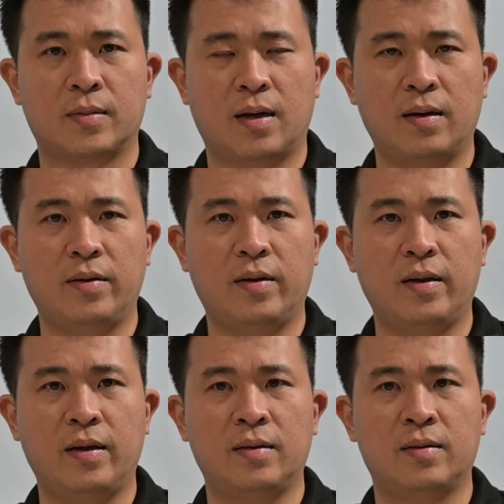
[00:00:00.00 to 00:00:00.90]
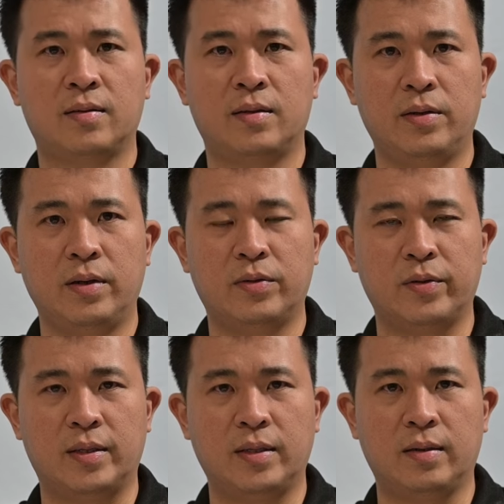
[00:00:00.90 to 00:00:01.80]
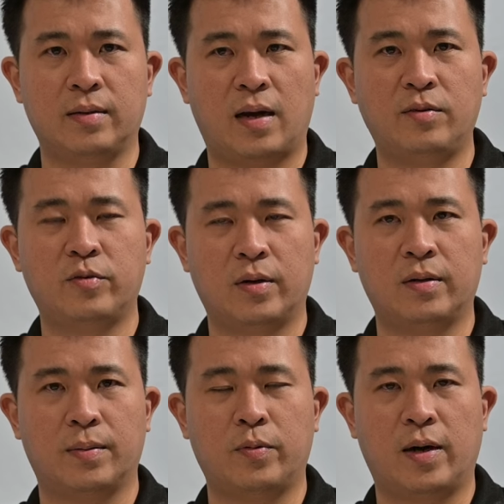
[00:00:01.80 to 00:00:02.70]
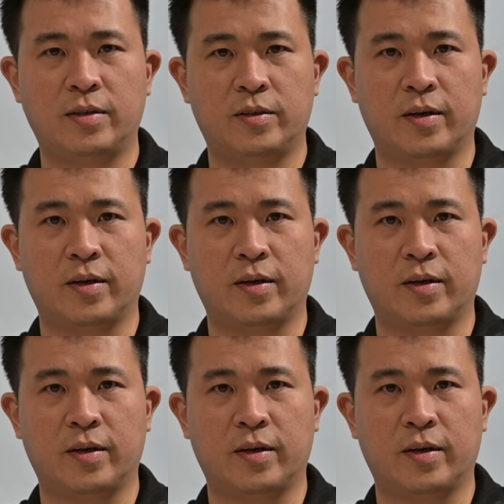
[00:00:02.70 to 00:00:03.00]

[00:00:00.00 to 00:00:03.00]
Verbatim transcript: 它的原因是热水器安装的不安